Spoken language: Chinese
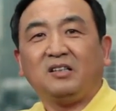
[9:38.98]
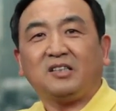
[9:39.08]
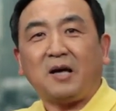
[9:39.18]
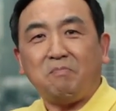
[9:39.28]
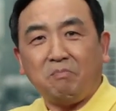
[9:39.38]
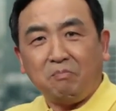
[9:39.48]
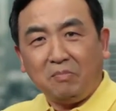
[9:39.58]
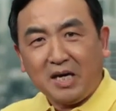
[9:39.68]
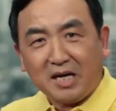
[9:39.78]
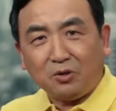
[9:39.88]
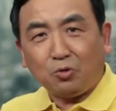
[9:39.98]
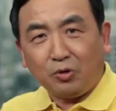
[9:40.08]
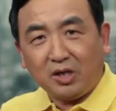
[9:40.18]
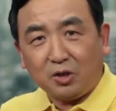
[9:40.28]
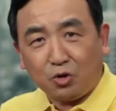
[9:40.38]
但面
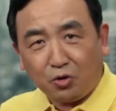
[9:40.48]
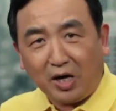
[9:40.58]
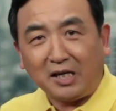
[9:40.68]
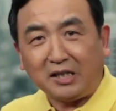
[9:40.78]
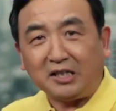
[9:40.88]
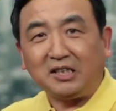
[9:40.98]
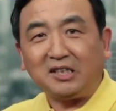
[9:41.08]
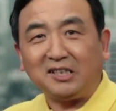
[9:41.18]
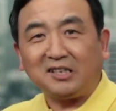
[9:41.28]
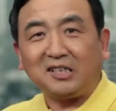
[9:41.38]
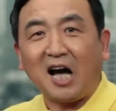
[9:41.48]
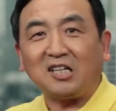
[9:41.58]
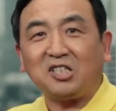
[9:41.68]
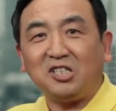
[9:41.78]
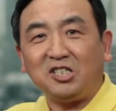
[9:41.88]
对权力，他
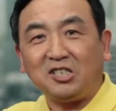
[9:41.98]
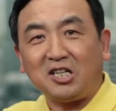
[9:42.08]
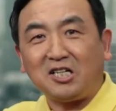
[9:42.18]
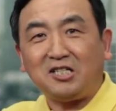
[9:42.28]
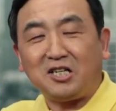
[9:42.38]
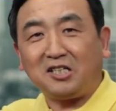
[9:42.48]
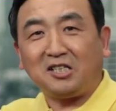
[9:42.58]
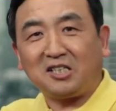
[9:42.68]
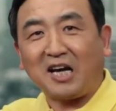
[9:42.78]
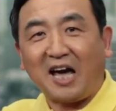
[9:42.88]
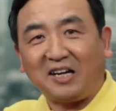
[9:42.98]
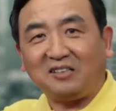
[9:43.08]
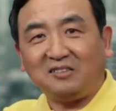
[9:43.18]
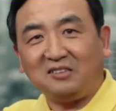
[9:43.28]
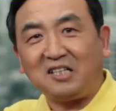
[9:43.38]
是任人改、
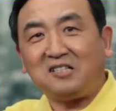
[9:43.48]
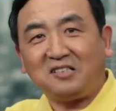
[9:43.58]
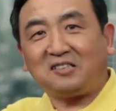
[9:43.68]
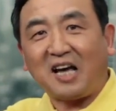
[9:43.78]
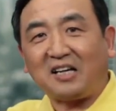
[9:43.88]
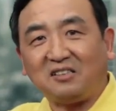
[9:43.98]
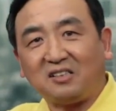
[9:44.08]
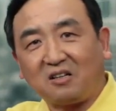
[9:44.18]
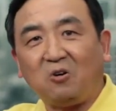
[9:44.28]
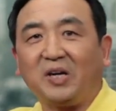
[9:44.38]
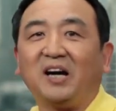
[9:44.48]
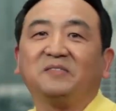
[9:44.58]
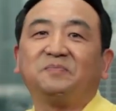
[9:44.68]
任人宰割的羔羊。